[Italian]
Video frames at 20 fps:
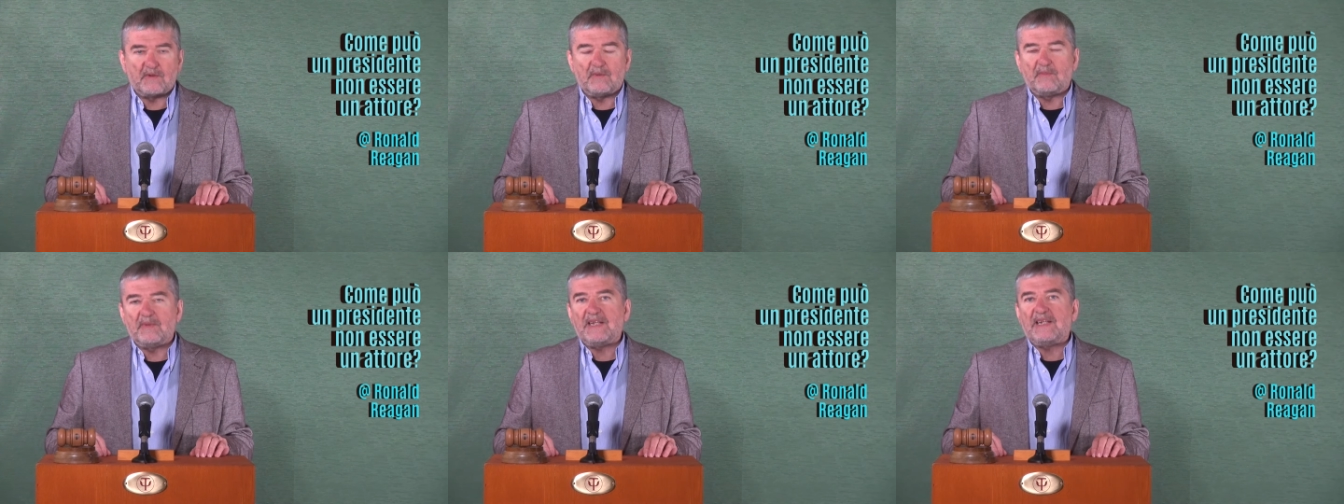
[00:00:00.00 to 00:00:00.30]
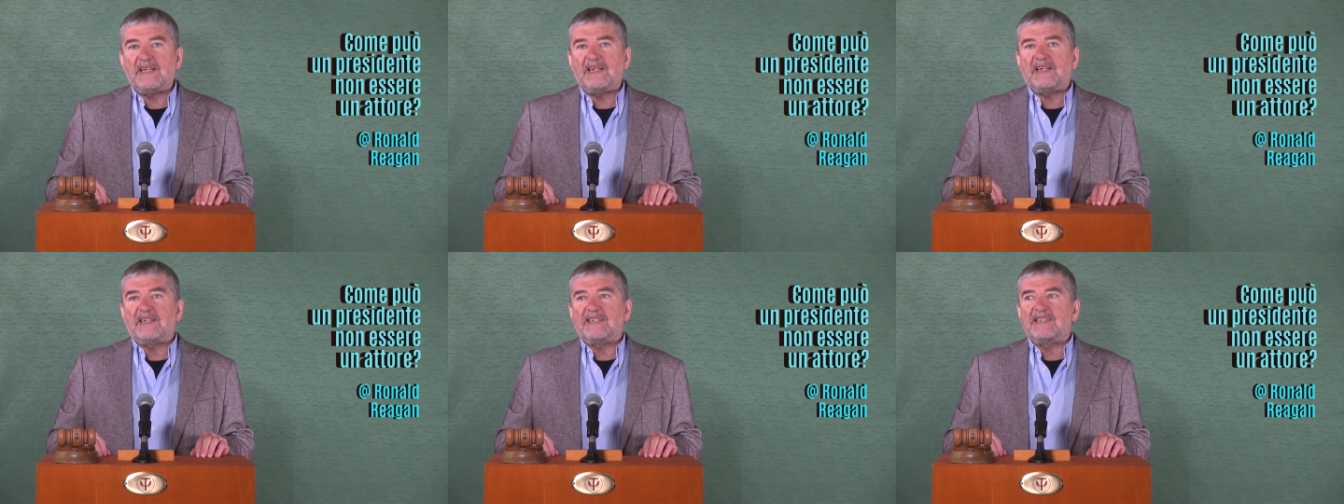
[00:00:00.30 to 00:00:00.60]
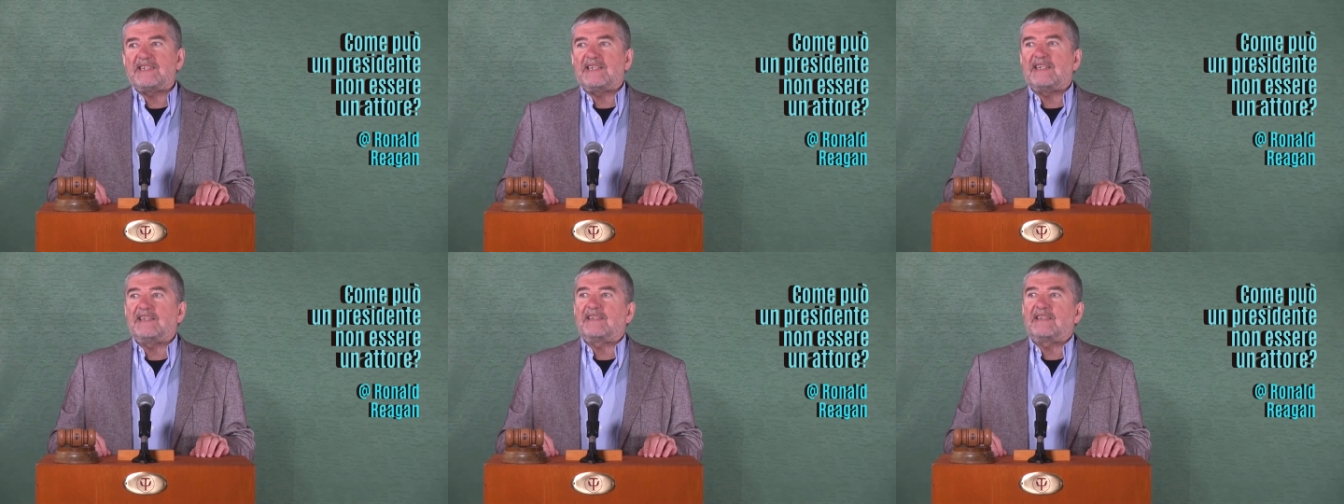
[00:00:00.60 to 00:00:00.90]
Com'è che la
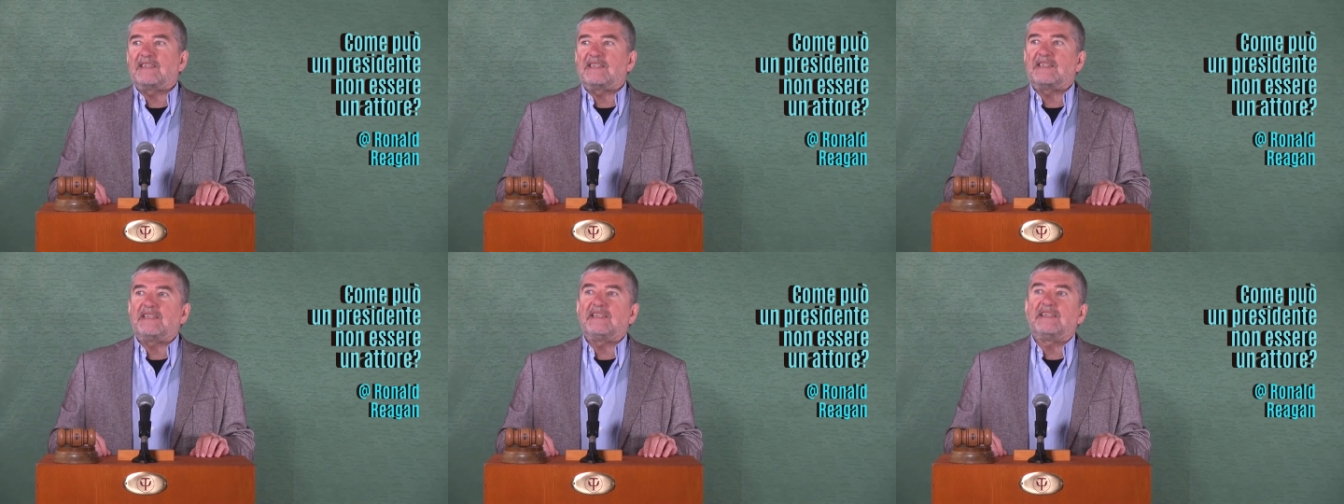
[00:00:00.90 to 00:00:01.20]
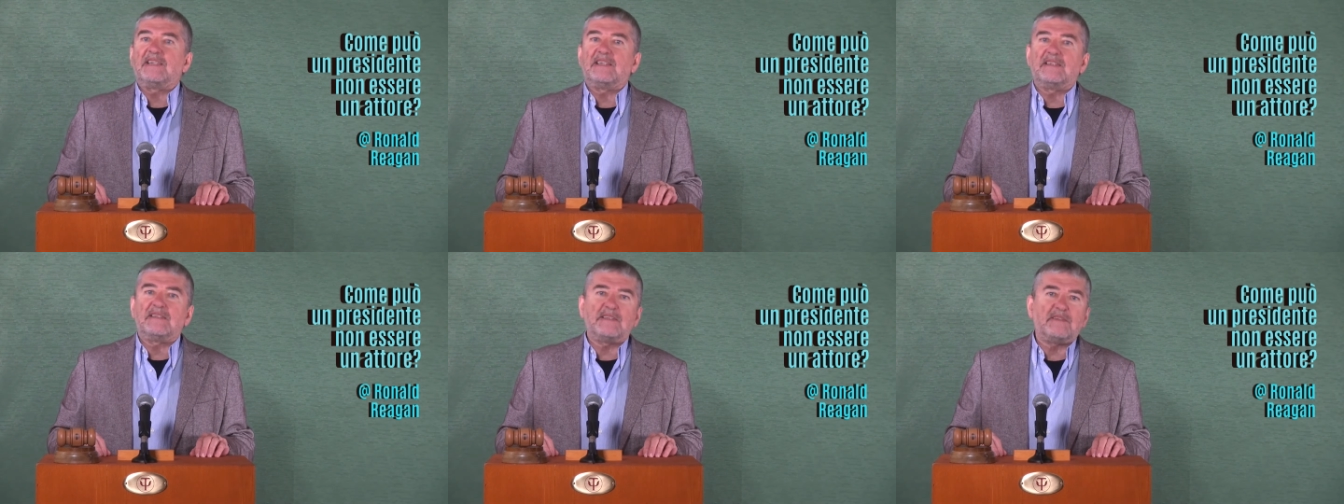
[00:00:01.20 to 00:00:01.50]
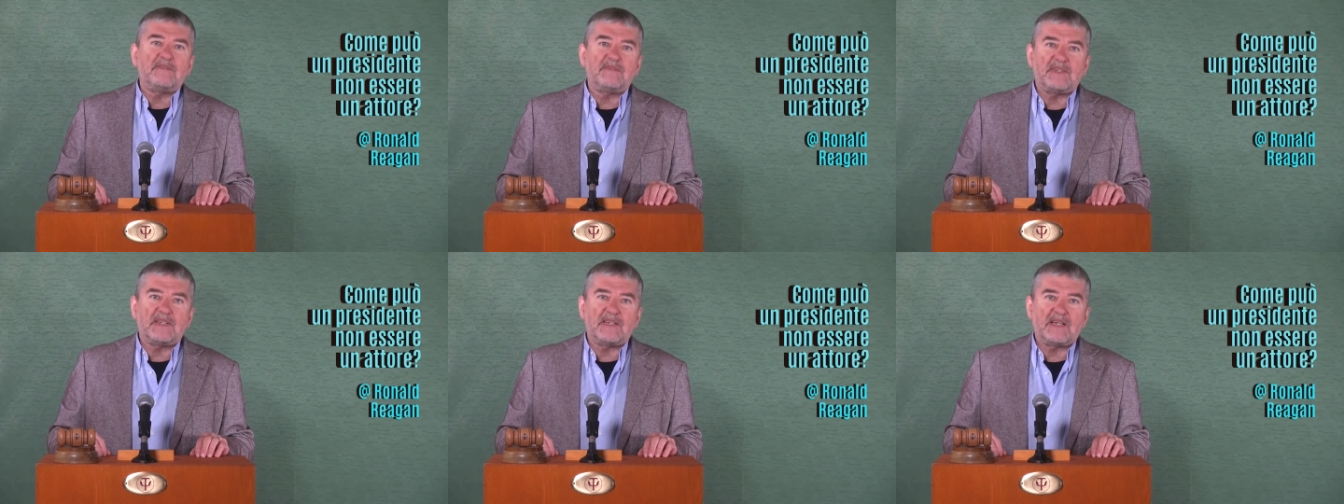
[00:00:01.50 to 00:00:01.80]
gente si
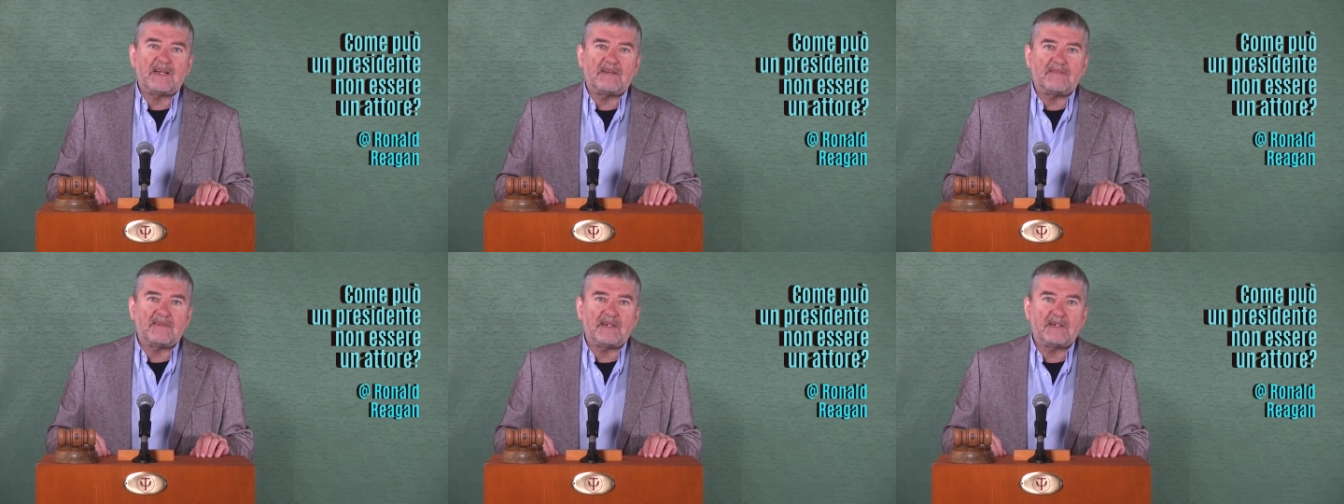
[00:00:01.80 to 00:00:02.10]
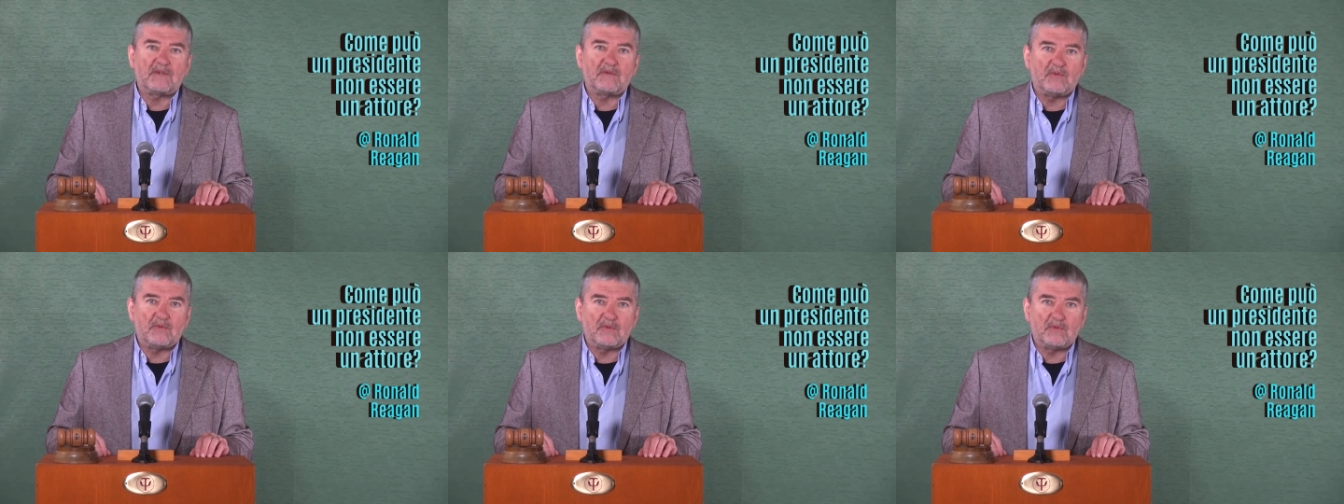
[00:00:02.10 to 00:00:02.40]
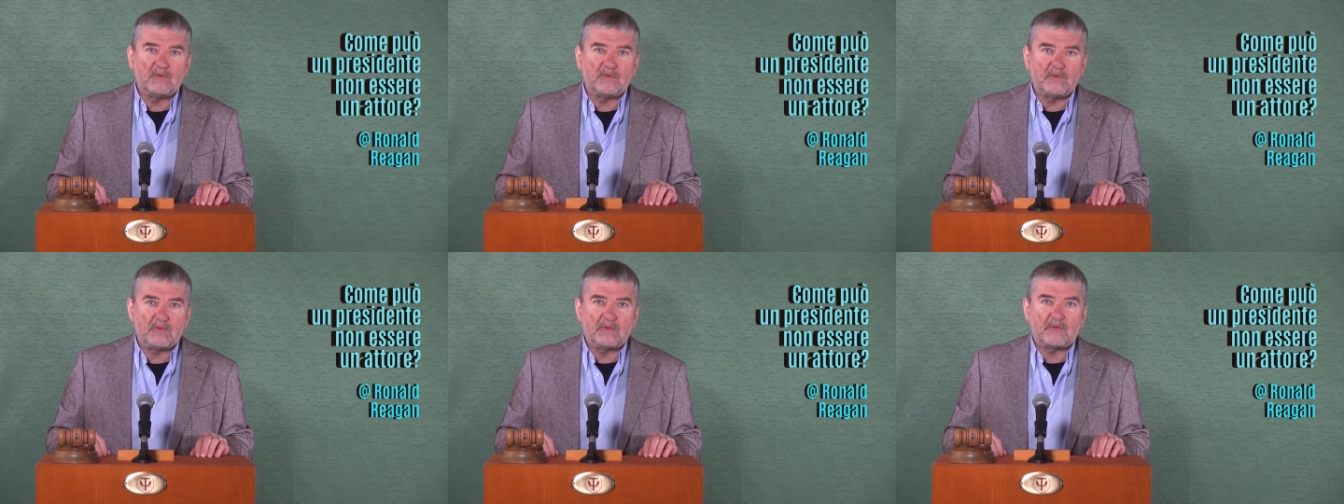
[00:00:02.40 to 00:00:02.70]
identificava
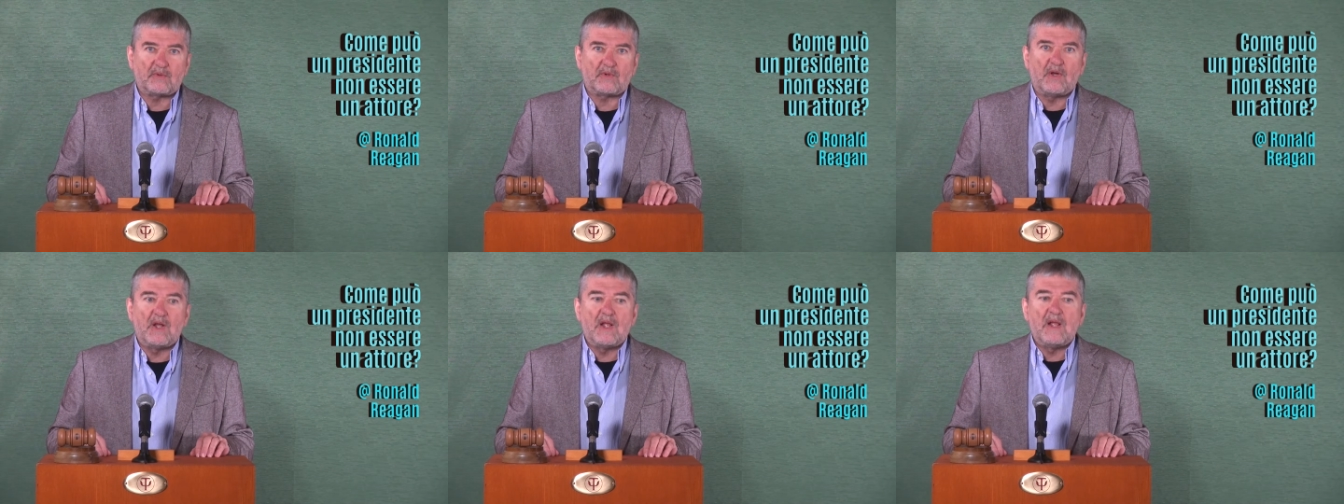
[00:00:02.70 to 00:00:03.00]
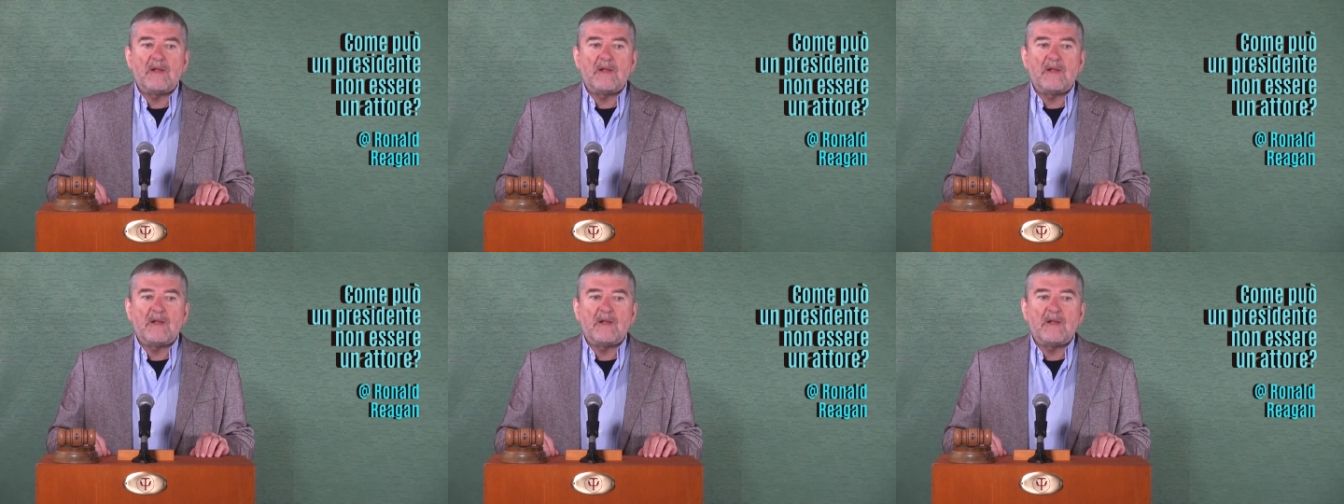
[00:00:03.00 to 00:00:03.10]
con loro?